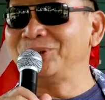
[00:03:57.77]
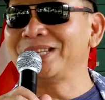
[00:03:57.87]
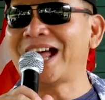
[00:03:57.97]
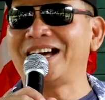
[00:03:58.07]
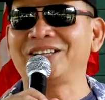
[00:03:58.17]
Tuổi
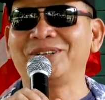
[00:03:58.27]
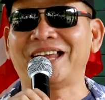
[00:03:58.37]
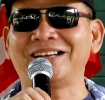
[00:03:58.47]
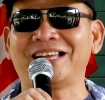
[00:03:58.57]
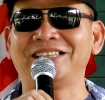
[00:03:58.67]
thơ tôi
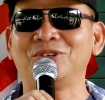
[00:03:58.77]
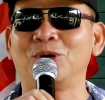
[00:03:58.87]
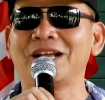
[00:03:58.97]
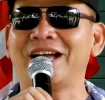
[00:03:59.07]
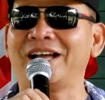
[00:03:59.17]
lớn lên từ
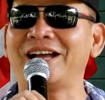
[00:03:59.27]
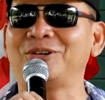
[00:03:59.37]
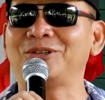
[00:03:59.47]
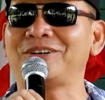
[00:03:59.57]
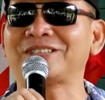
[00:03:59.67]
quận Nghệ,
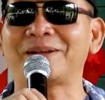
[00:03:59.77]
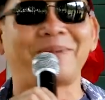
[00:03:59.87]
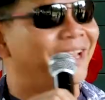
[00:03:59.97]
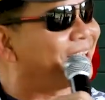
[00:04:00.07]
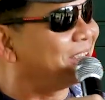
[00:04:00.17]
hồi tôi còn trẻ
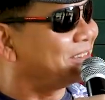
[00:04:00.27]
mén.